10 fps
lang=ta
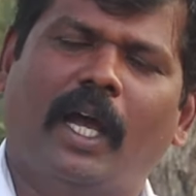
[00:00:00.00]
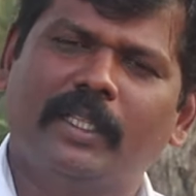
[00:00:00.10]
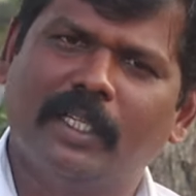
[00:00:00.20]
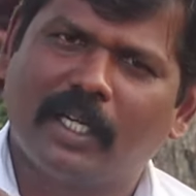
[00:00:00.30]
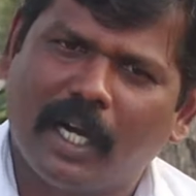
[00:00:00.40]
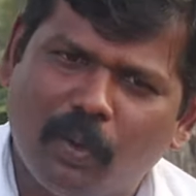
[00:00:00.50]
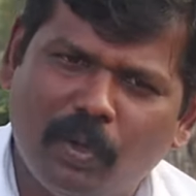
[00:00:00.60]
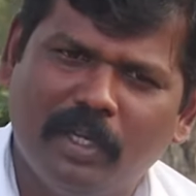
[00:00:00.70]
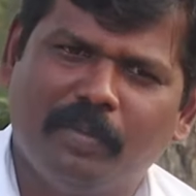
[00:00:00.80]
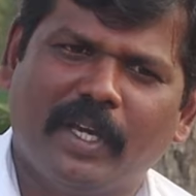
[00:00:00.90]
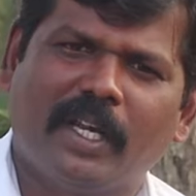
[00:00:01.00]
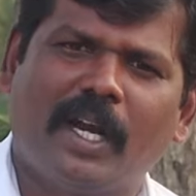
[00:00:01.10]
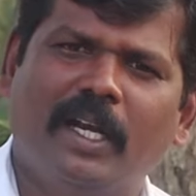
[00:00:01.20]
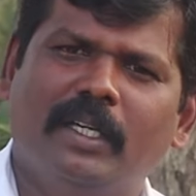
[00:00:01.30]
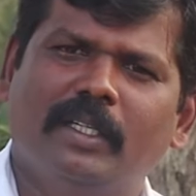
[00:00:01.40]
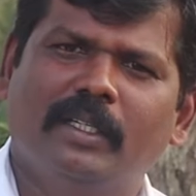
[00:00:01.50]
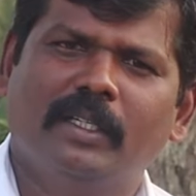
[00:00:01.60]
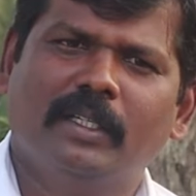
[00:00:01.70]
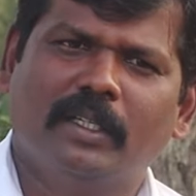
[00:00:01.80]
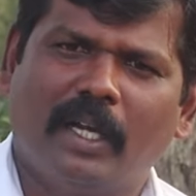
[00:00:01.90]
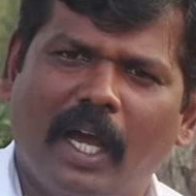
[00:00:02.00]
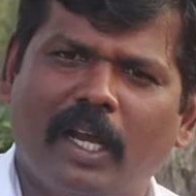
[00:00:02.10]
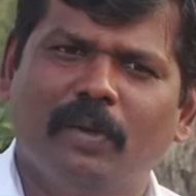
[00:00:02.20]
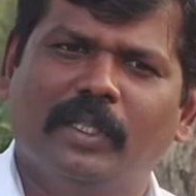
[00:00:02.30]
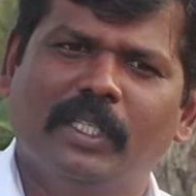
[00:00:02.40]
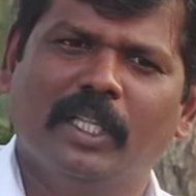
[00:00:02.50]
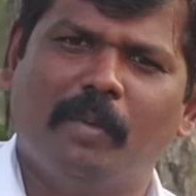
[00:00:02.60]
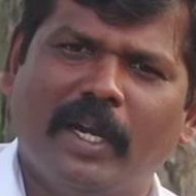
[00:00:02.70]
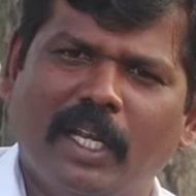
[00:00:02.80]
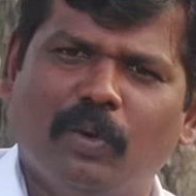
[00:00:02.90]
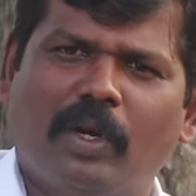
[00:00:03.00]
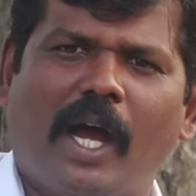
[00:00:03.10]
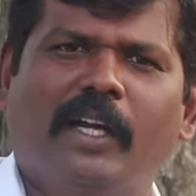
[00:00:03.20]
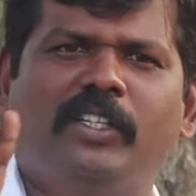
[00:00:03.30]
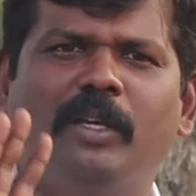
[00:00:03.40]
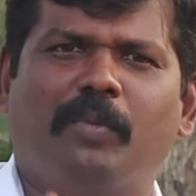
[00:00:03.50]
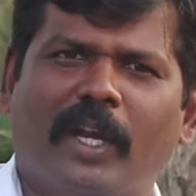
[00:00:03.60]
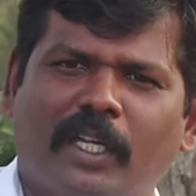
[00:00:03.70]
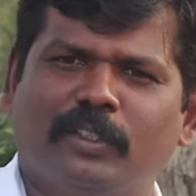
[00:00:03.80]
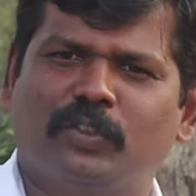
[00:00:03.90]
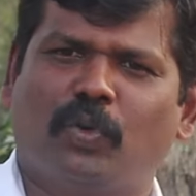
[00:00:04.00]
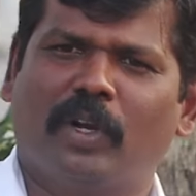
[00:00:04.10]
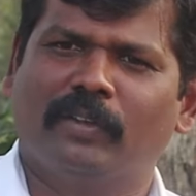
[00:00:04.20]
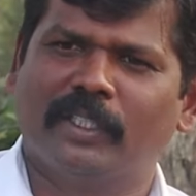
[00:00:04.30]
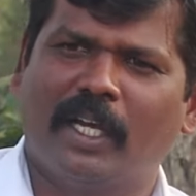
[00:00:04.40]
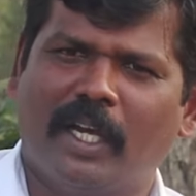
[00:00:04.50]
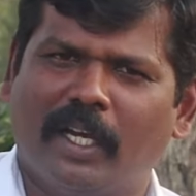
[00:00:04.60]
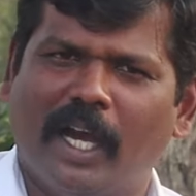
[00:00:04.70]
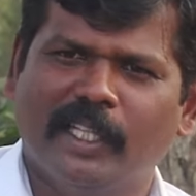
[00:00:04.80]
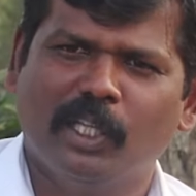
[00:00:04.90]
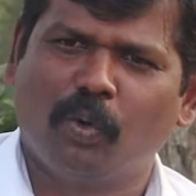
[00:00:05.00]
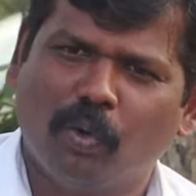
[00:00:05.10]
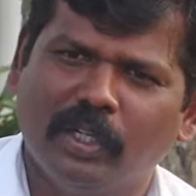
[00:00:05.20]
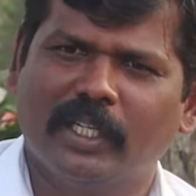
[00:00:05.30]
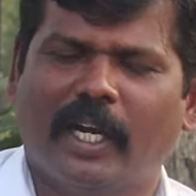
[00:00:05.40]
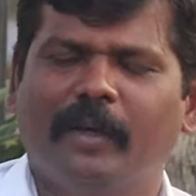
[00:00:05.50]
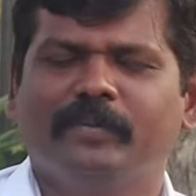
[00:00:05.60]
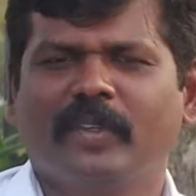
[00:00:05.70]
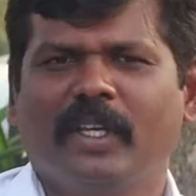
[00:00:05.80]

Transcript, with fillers: அந்த கடவுளின் பெயரால் நாங்கள் வந்து இந்த மண்ணில் ஒரு ஆட்சியை படைக்கணும்னு சொன்னவன் தான் காந்தியை கொண்டிருக்கிறான்